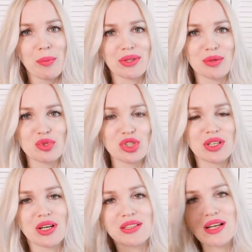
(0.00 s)
потому
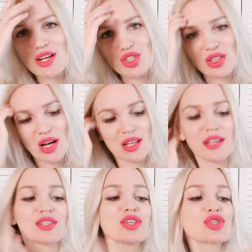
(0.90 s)
что я ожидала
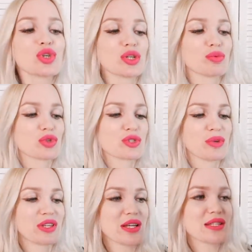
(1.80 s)
от них, что они будут
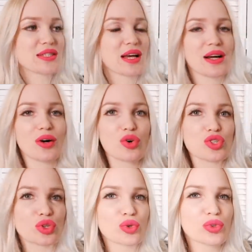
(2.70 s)
смотреться
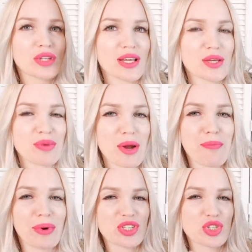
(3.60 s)
очень круто и
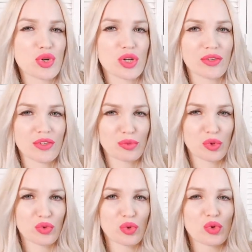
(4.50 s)
прям подчеркивать
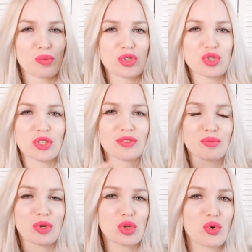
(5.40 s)
мою фигуру,
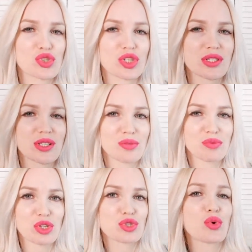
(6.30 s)
подчеркивать мои ножки, делать
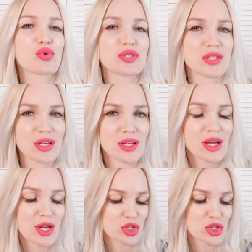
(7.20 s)
меня еще худее,